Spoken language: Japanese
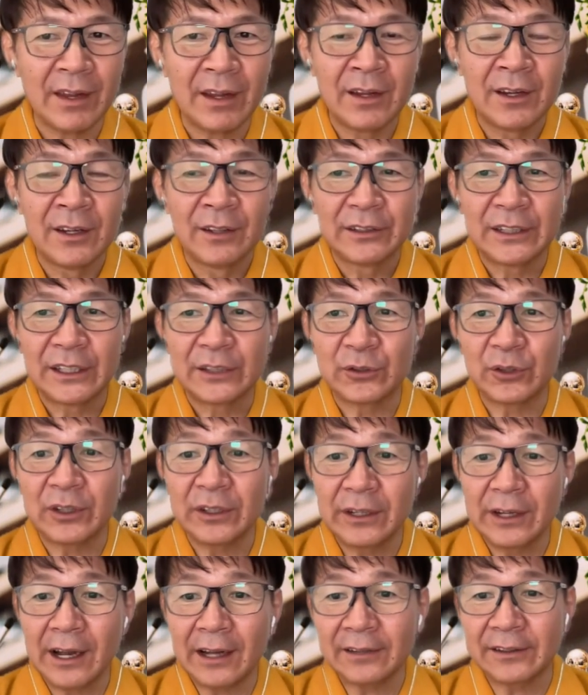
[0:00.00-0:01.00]
うん、でそれ
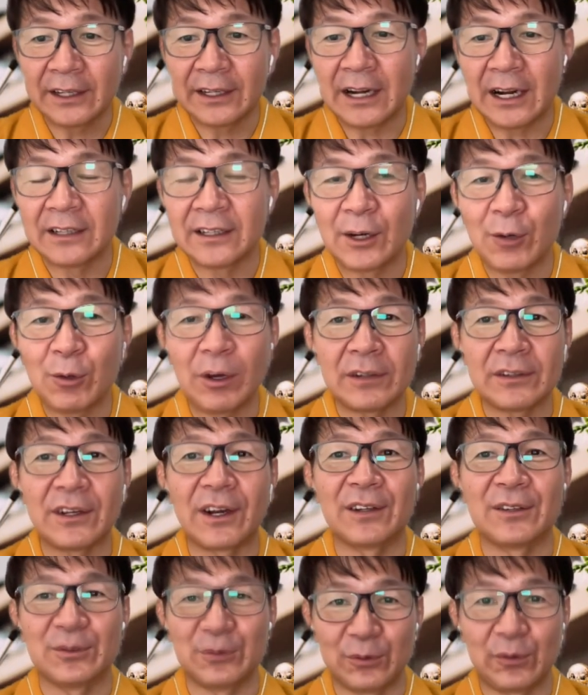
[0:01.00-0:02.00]
でやって何が良かっ
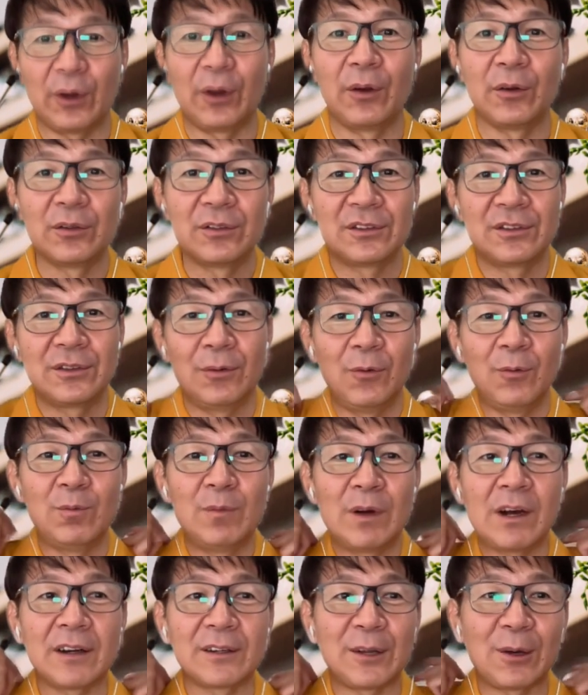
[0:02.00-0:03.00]
たかというとね、ほん
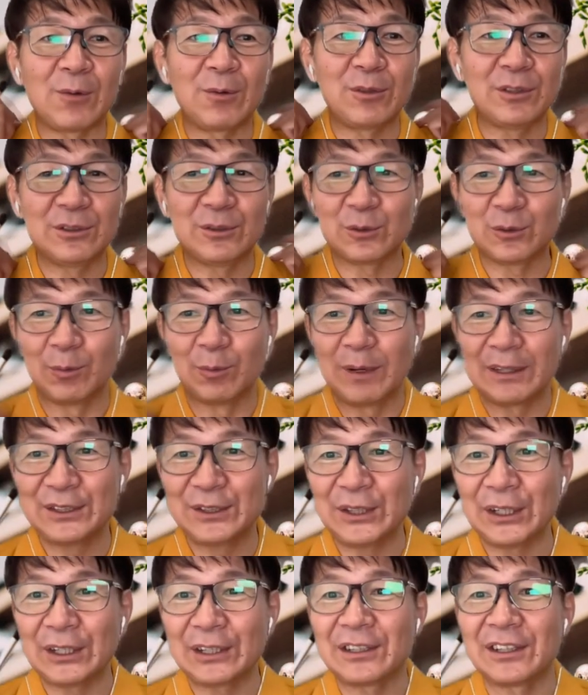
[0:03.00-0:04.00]
ま肩こりちょっと
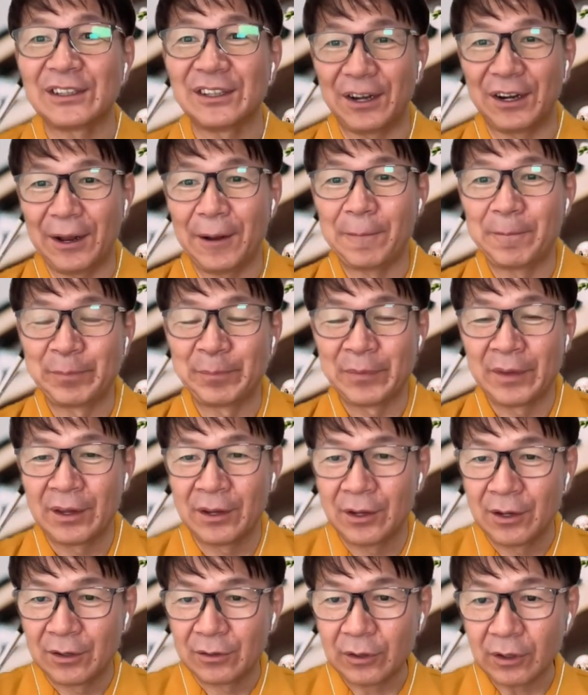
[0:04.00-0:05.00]
マシになってきてね、
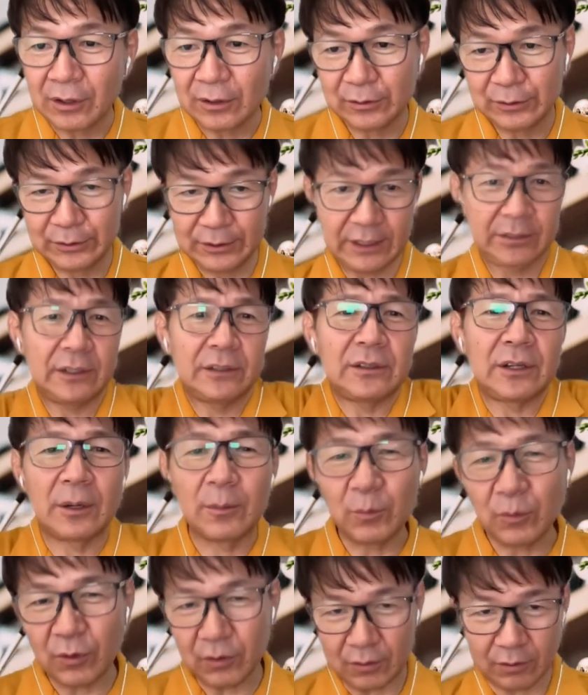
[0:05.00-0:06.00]
なんか普段だった
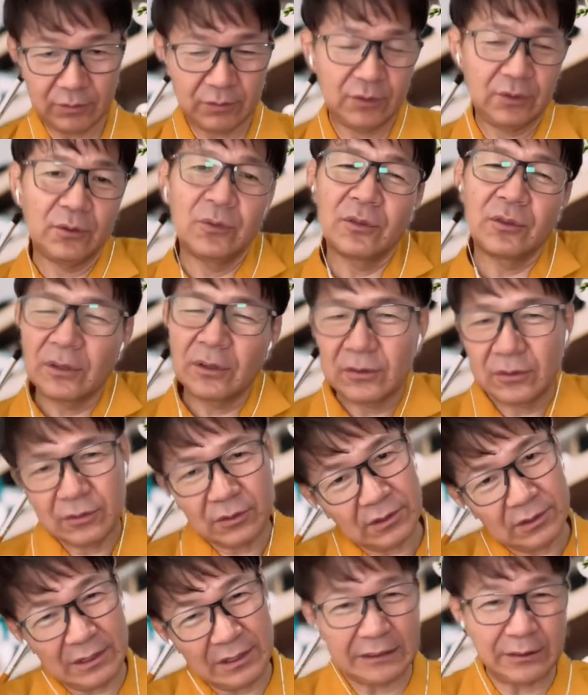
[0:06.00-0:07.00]
らもう本当にこう
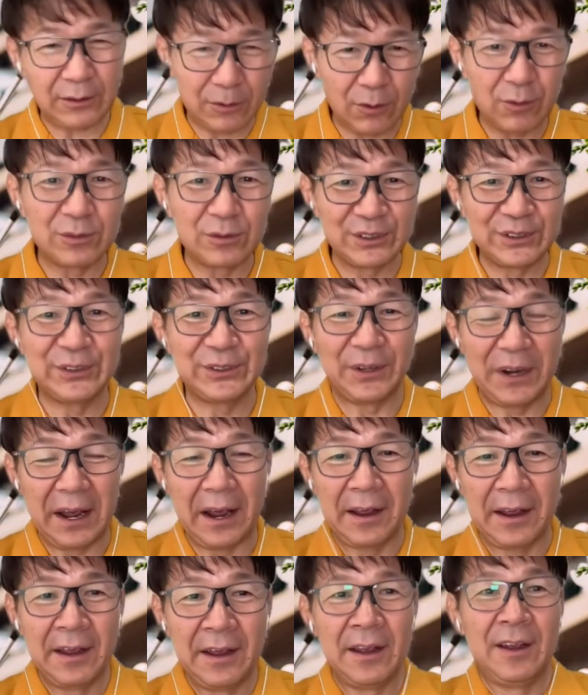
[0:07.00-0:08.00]
肩こるんですよね。
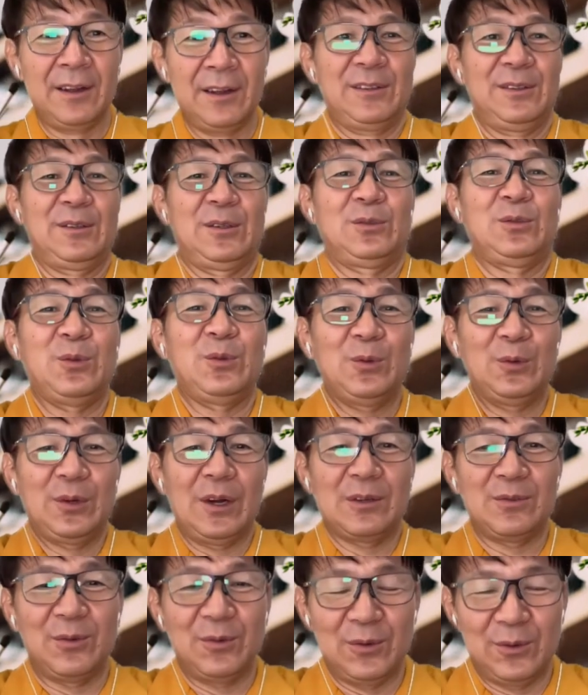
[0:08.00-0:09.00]
ところ
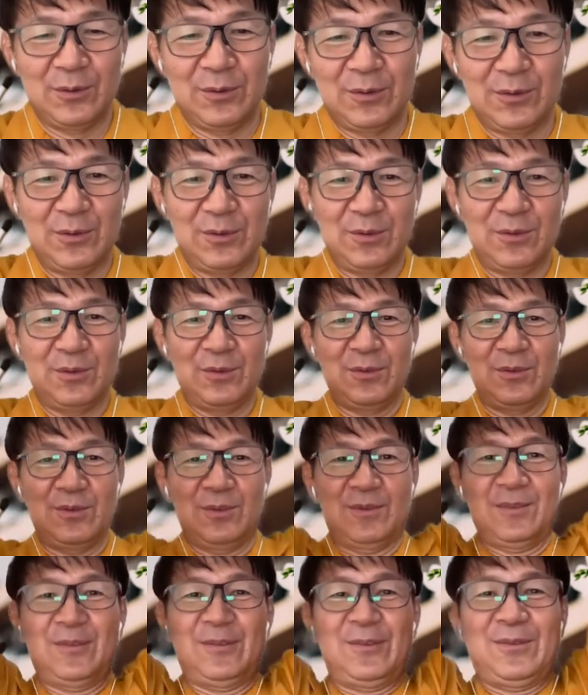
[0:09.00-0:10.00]
がこ
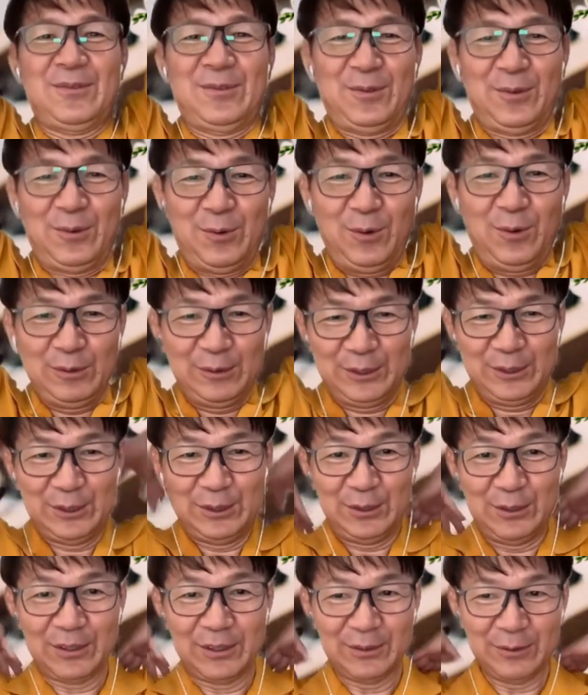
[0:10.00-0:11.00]
うこう
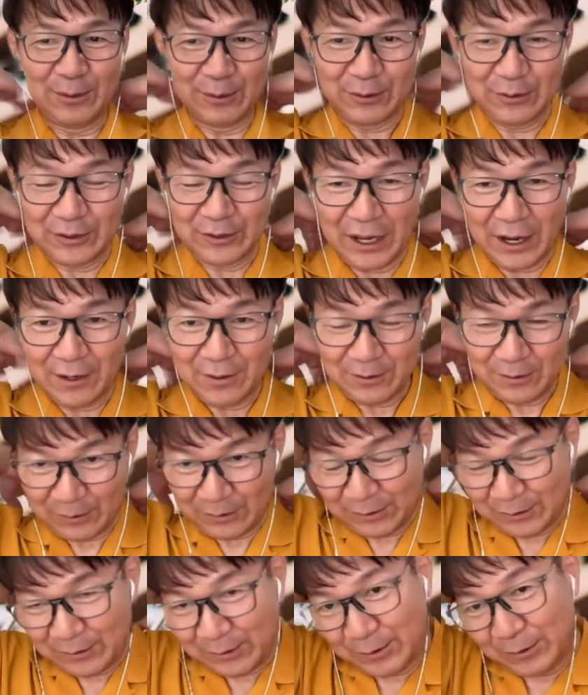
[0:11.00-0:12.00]
後ろへこうけん
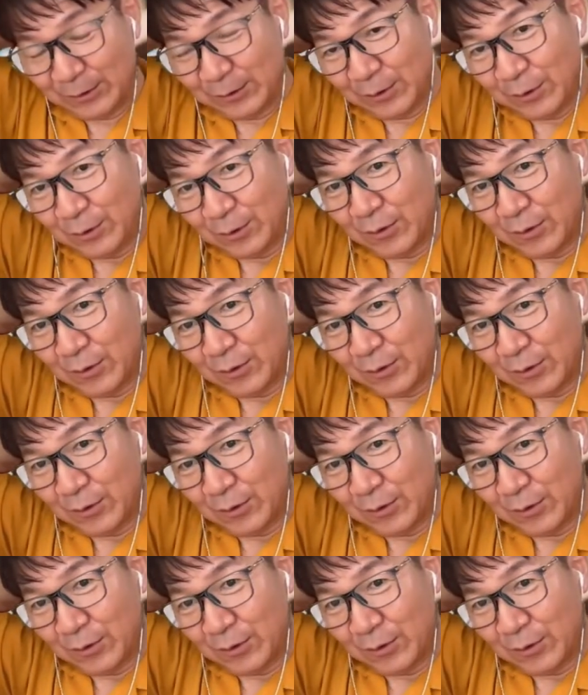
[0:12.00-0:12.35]
くると、こ